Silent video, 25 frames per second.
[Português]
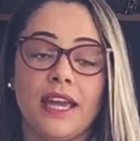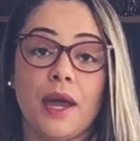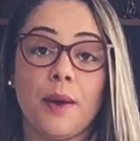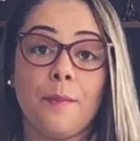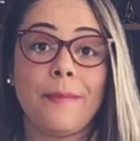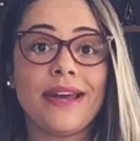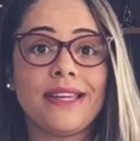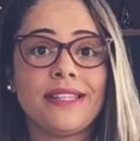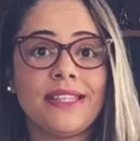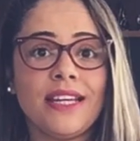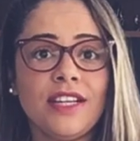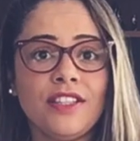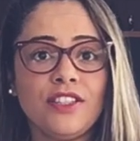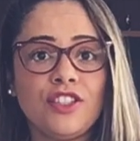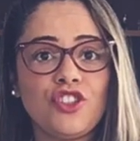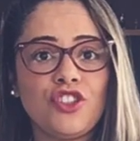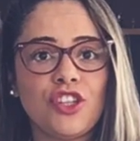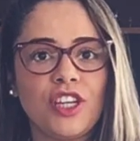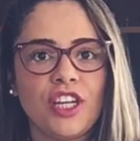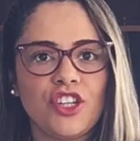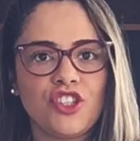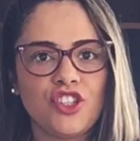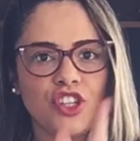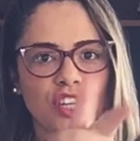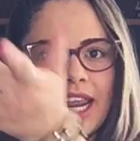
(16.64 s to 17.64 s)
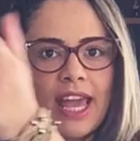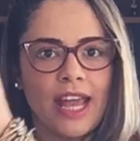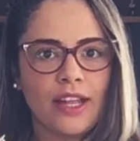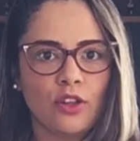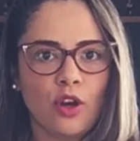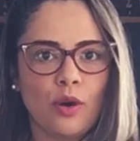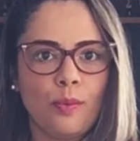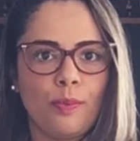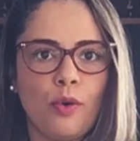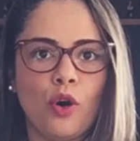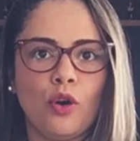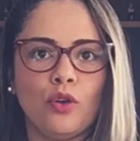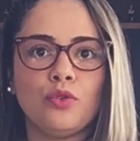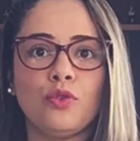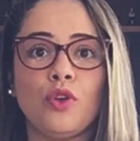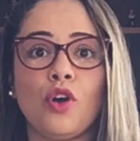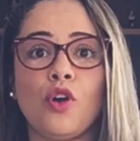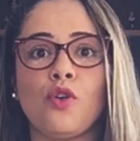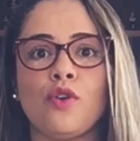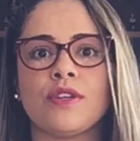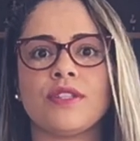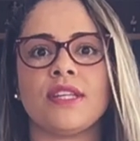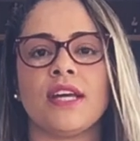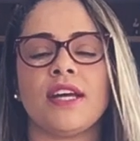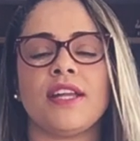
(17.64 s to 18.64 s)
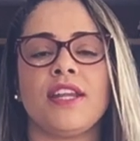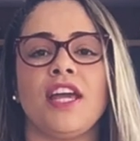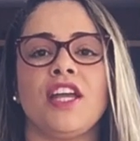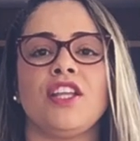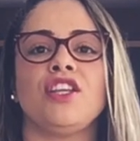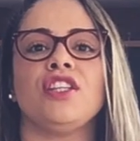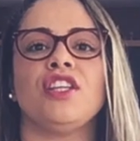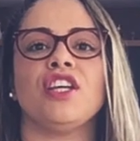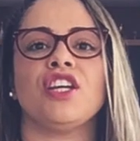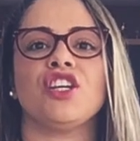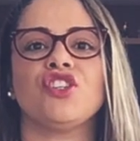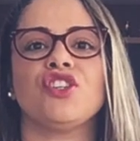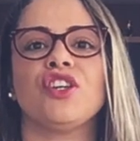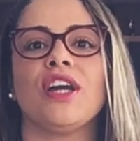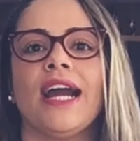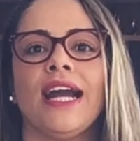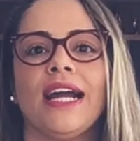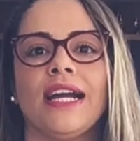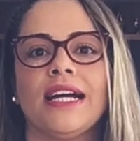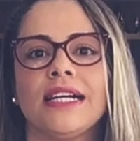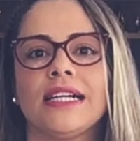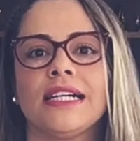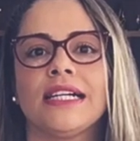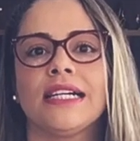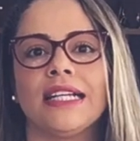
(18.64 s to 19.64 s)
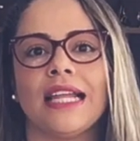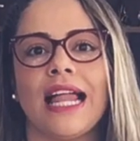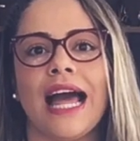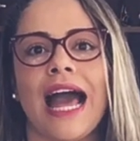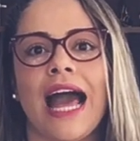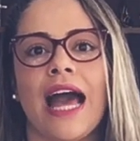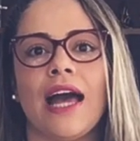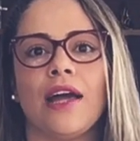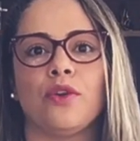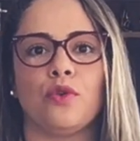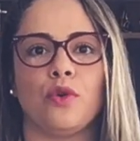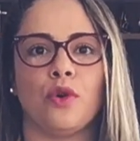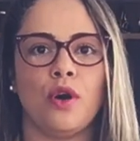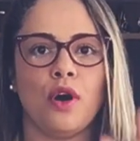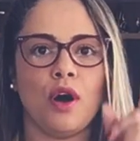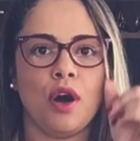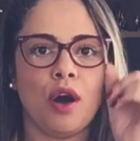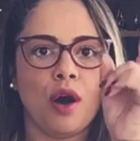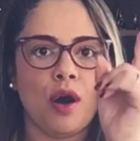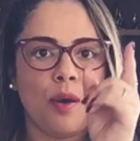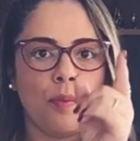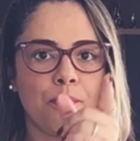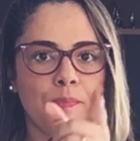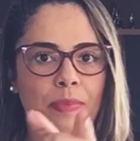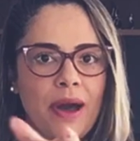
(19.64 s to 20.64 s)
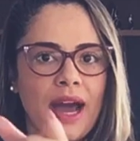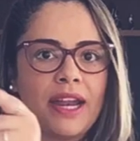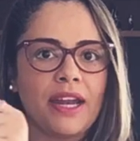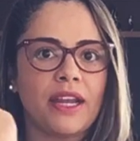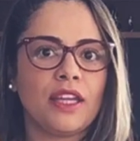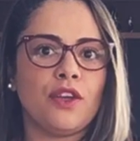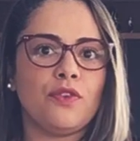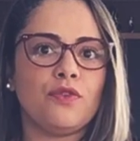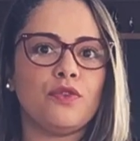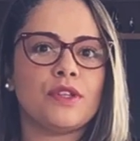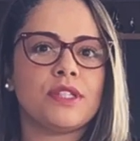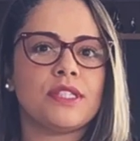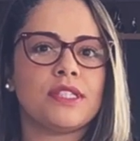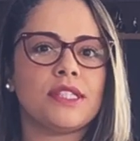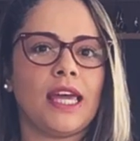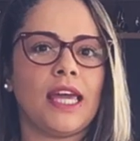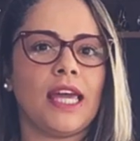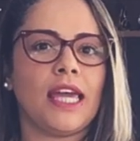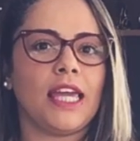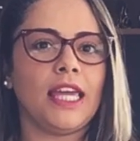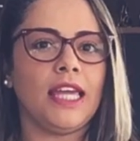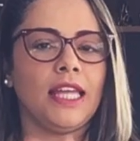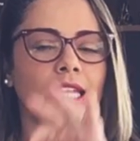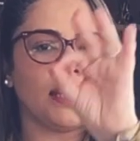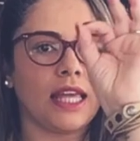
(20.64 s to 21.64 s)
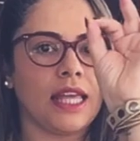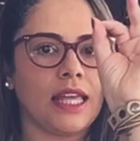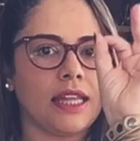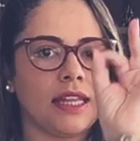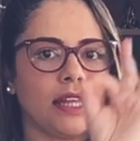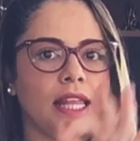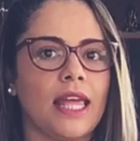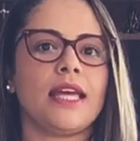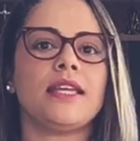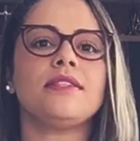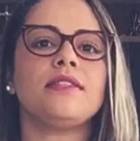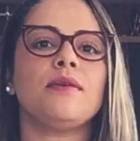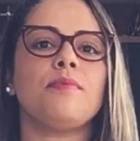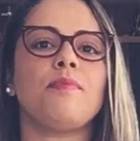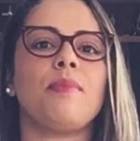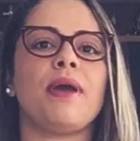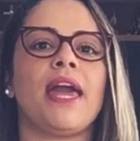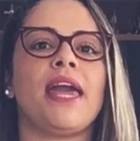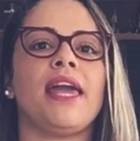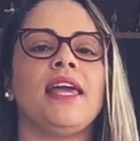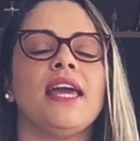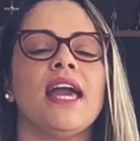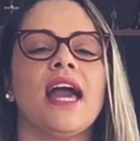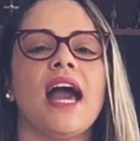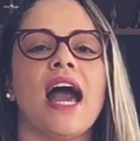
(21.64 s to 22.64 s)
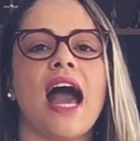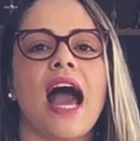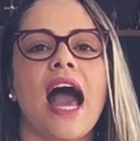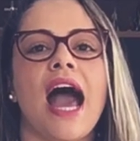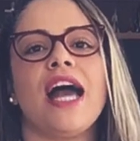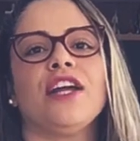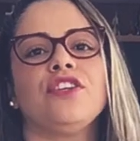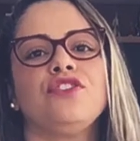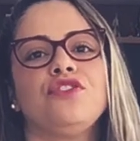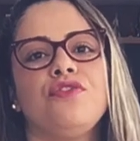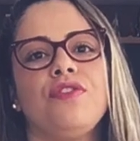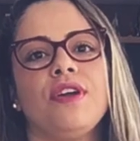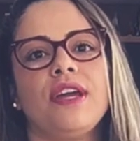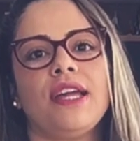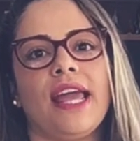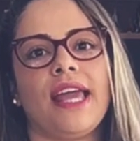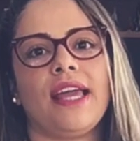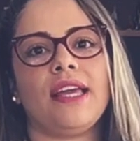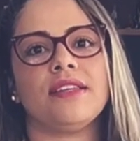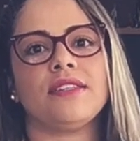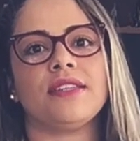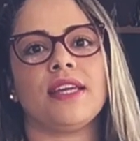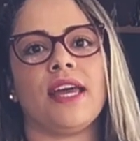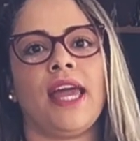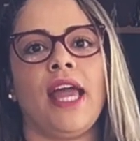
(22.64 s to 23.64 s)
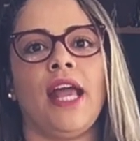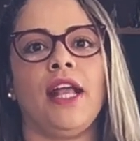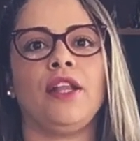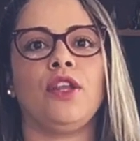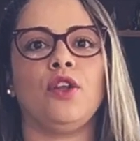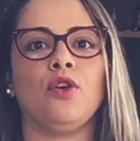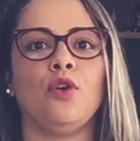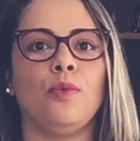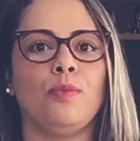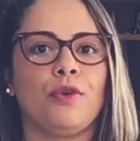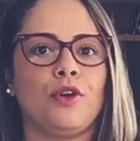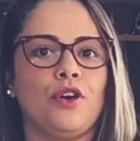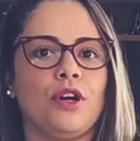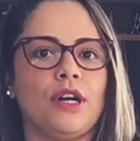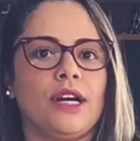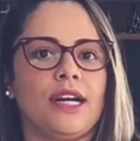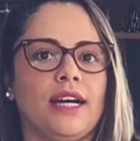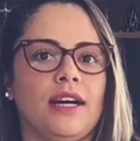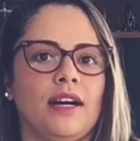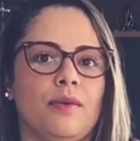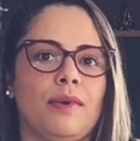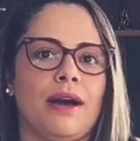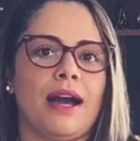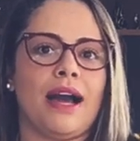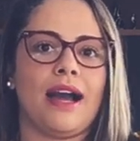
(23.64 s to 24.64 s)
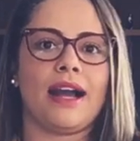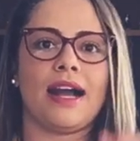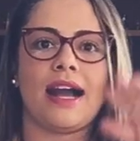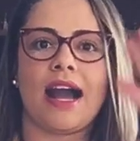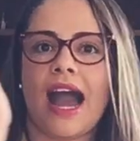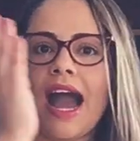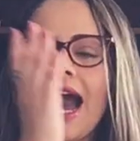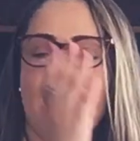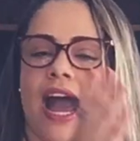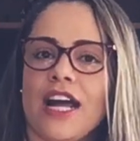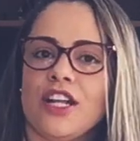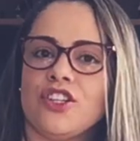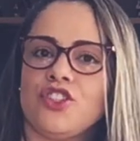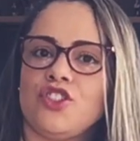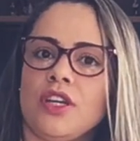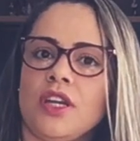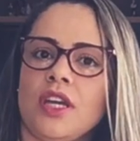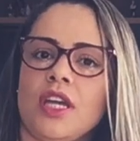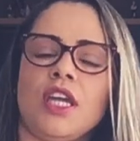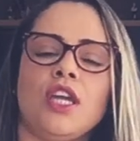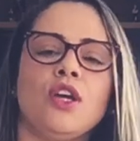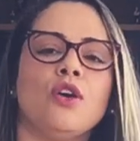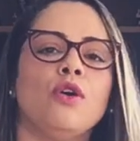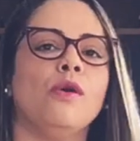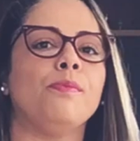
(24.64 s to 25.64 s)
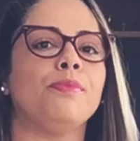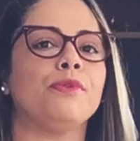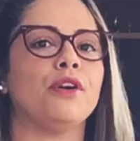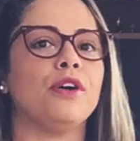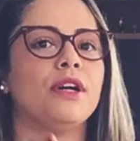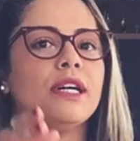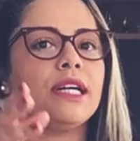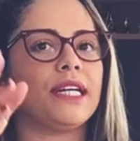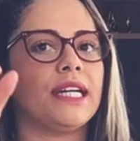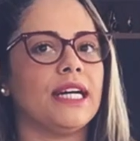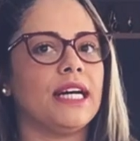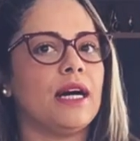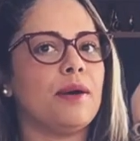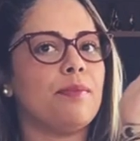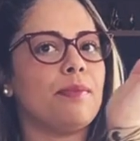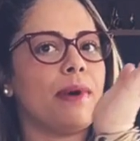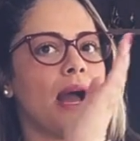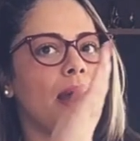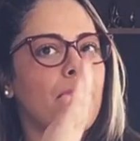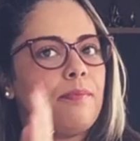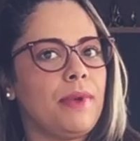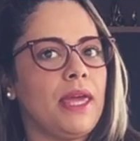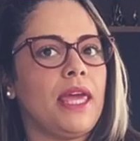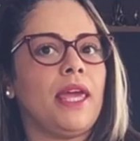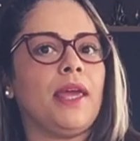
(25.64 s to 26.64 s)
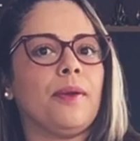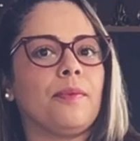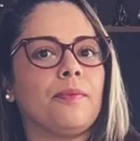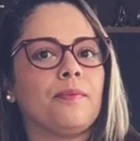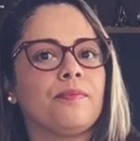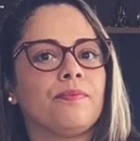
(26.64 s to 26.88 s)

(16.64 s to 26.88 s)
Mas antes de ir direto ao ponto, eu gostaria de deixar claro para que você entendesse bem a diferença entre um programa CAD e um programa BIM.